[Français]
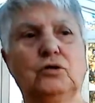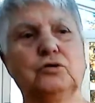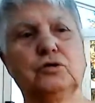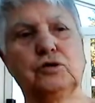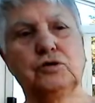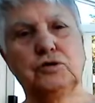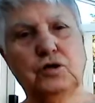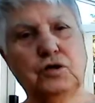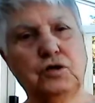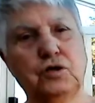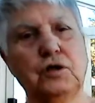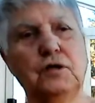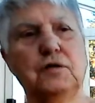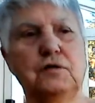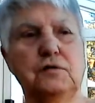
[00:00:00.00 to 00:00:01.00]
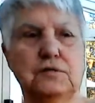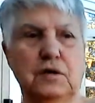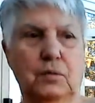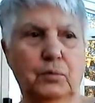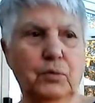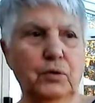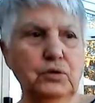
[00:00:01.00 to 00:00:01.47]
Très inquiet, il
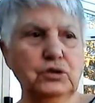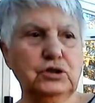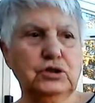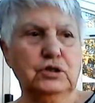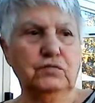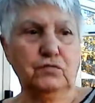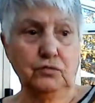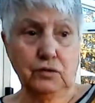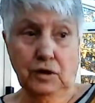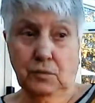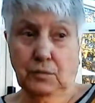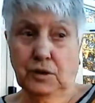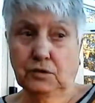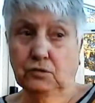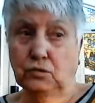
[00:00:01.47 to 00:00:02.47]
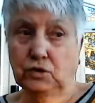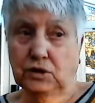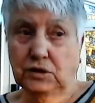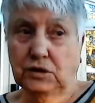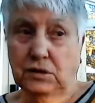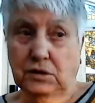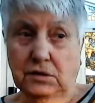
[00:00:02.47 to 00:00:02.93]
s'approche et voudrait bien
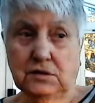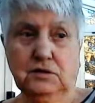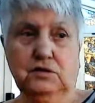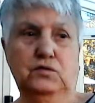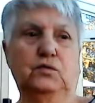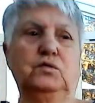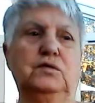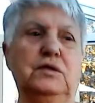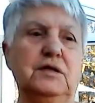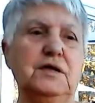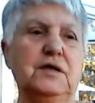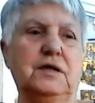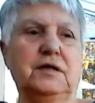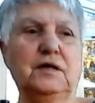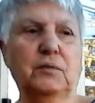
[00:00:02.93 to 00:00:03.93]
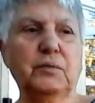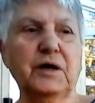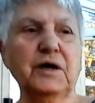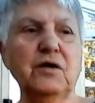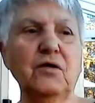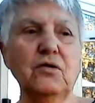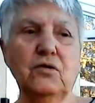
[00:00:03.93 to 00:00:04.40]
toucher. Sautille et
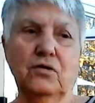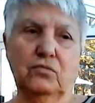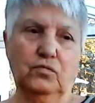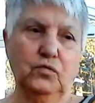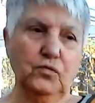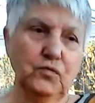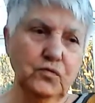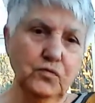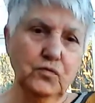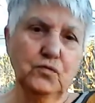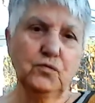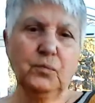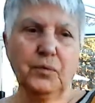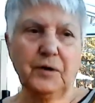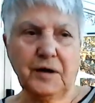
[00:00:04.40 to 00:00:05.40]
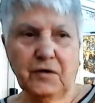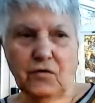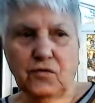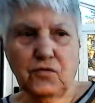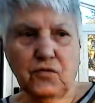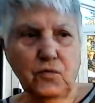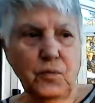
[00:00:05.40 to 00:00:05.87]
cabriole, tout fou,
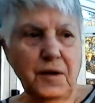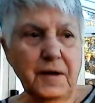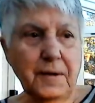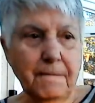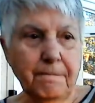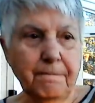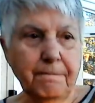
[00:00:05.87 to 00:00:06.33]
préoccupé.